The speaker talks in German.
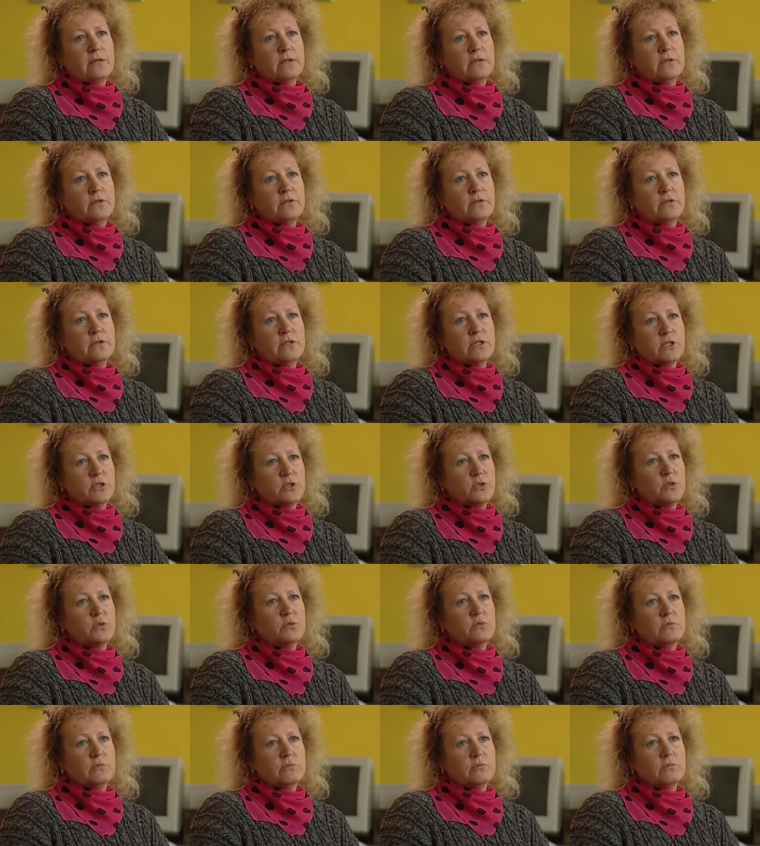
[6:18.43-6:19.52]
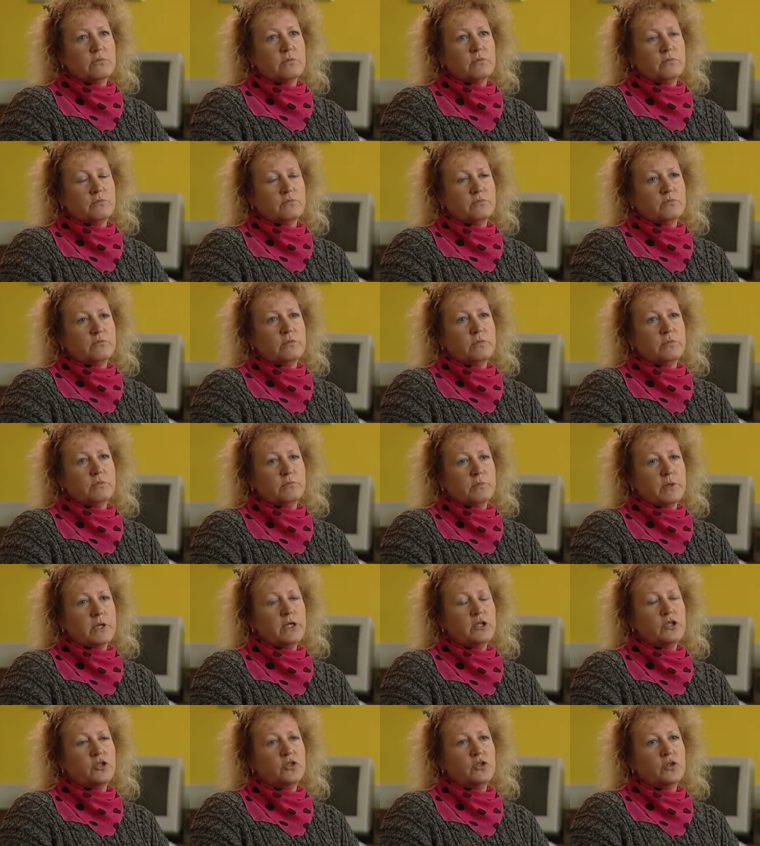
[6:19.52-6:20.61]
Äh, das
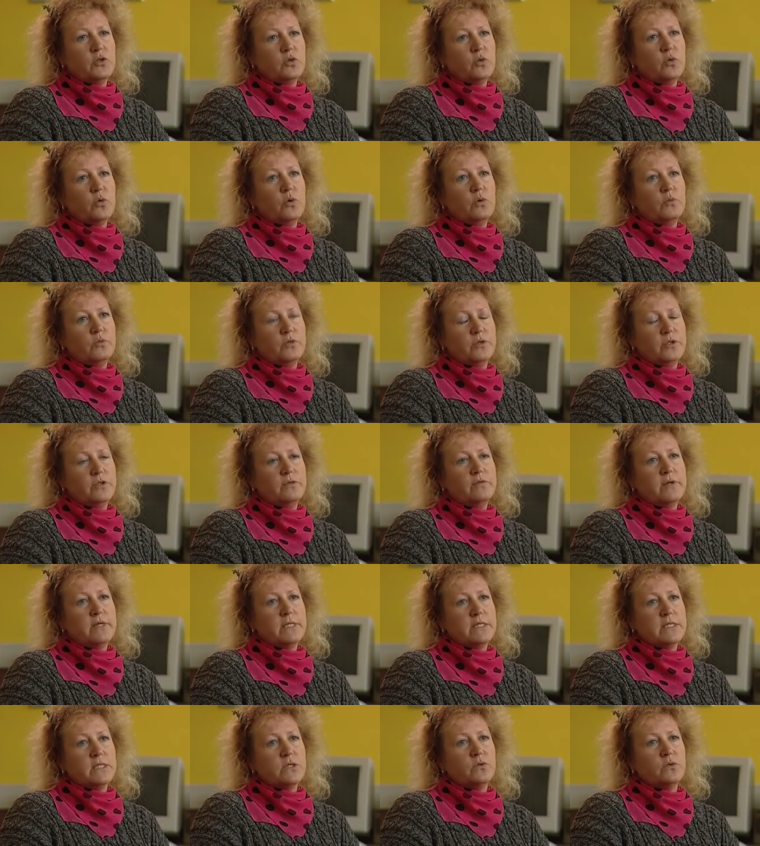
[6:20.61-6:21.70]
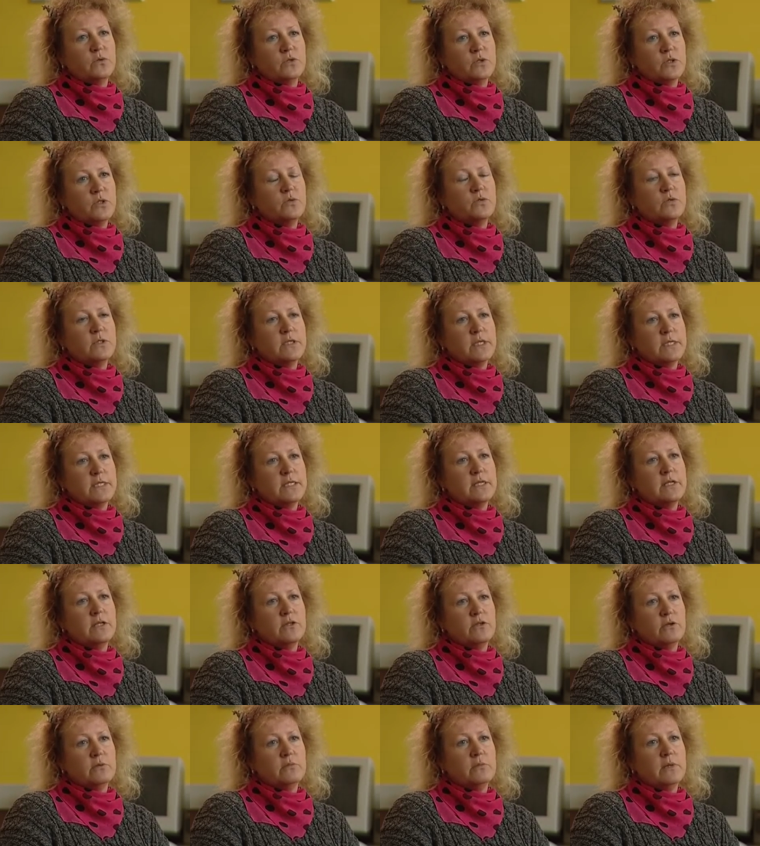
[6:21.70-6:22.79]
bringt schon eine hohe Motivation
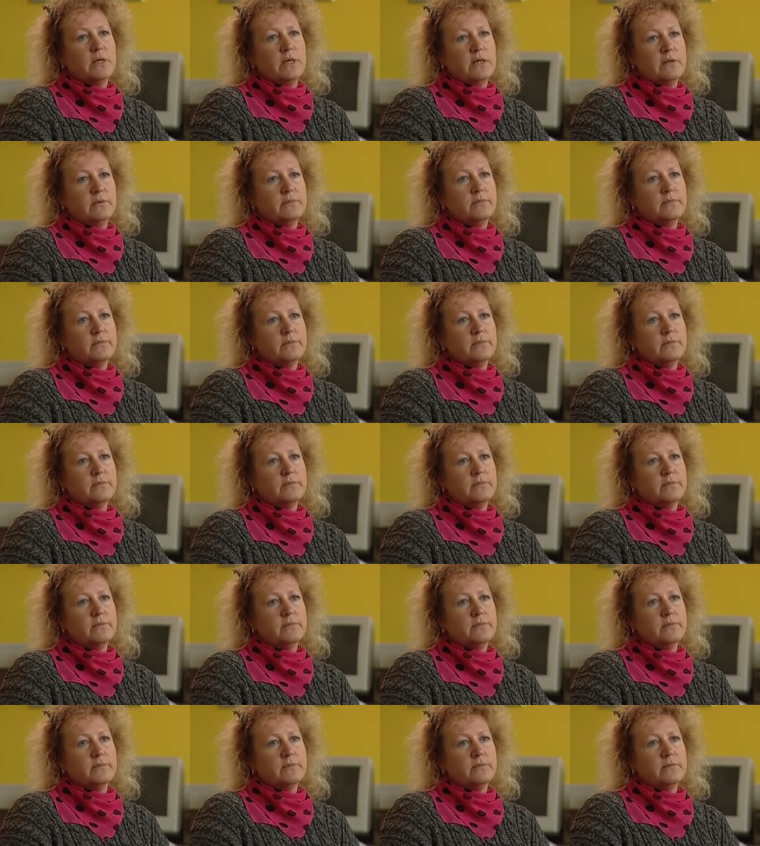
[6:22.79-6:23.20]
zusätzlich nochmal.